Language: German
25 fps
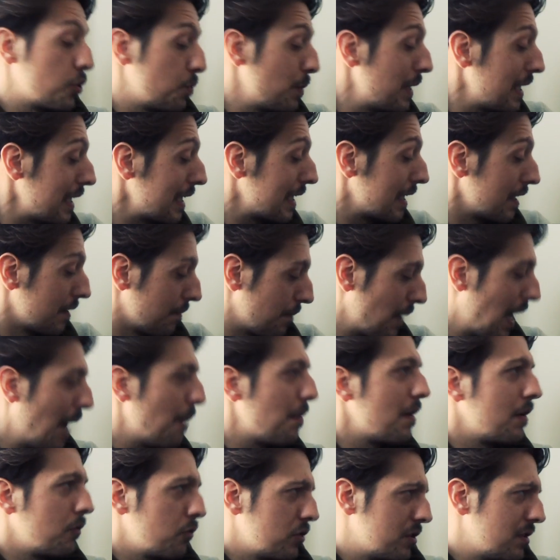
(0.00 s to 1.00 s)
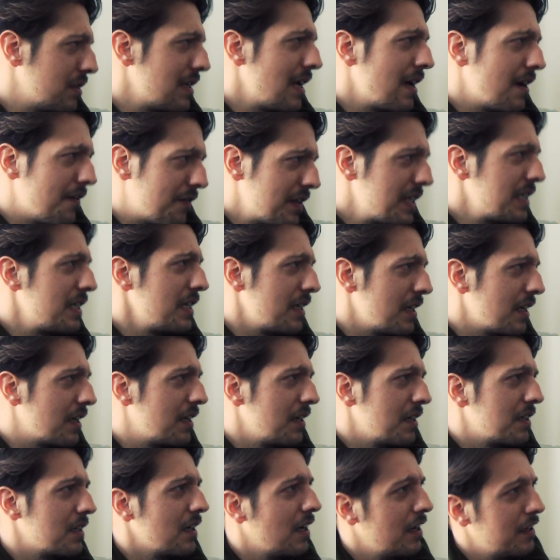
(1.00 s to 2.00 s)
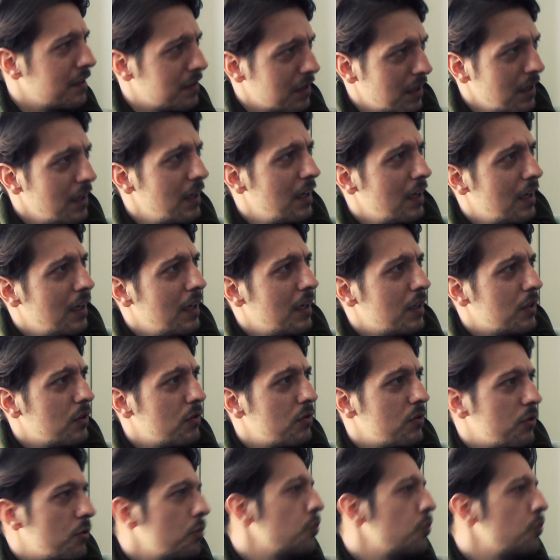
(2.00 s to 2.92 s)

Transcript: schwierigen, aber und sehr wichtigen Kindheit ein